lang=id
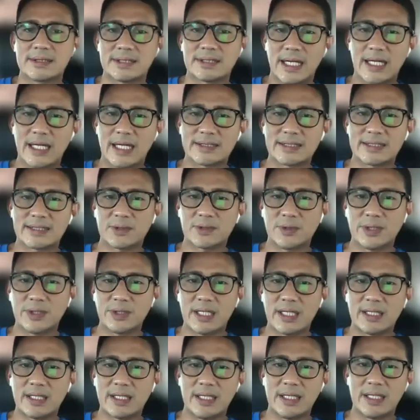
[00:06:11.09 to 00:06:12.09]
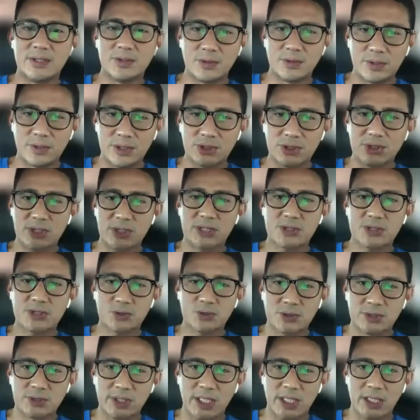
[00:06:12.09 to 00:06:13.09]
Salah satunya adalah Indonesia
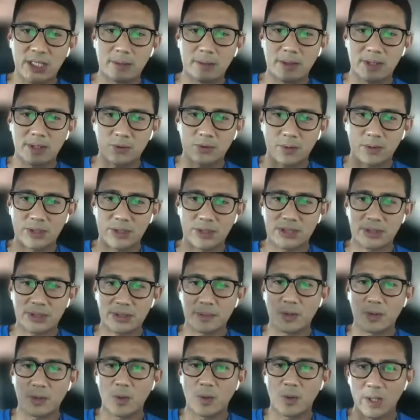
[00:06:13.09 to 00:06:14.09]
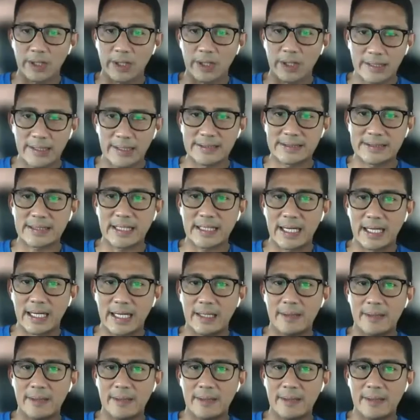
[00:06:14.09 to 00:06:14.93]
Sustainable Tourism Award, ISTA.